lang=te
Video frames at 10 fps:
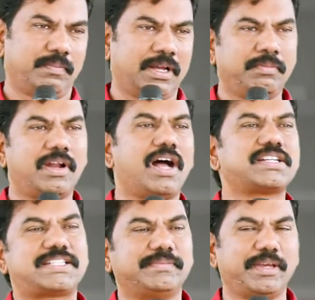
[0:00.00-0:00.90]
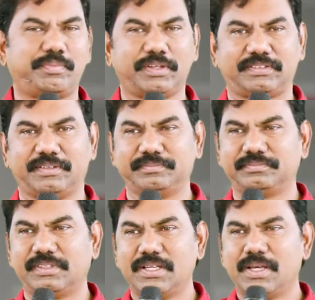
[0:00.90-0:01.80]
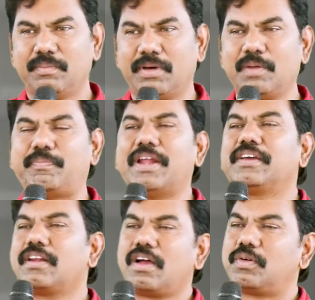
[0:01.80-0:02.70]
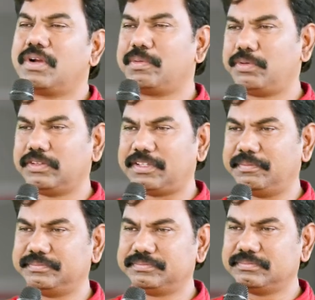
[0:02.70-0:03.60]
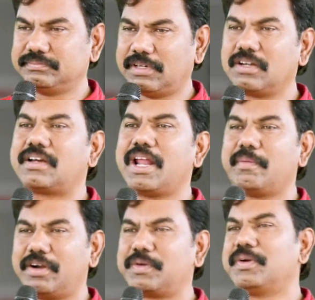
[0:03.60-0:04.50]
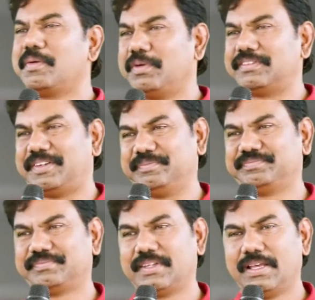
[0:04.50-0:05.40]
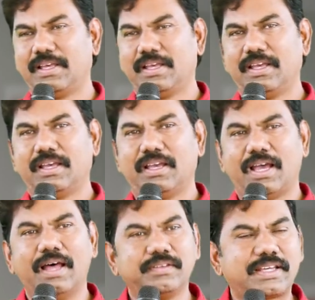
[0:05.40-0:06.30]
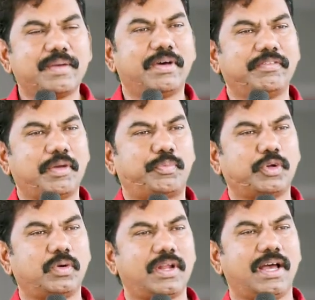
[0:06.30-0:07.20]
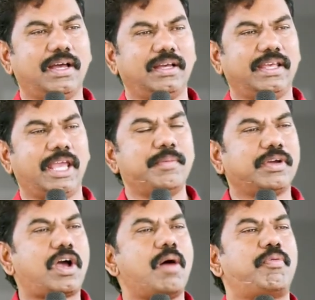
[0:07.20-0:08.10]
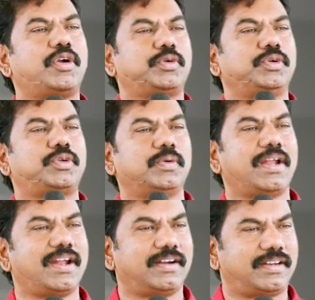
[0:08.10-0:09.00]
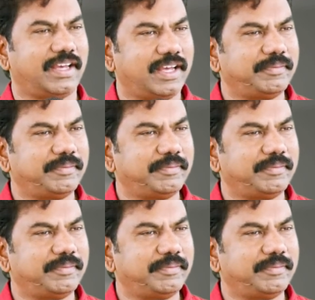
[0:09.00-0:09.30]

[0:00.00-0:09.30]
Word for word: మనం నాశనం అయిపోతాం మనం పనికి రాకుండా పోతాం మనం కనబడకుండా పోతాం అందుకే మనం ఎప్పుడు కూడా ఏమి కాపాడుకుంటూ ఉండాలంటే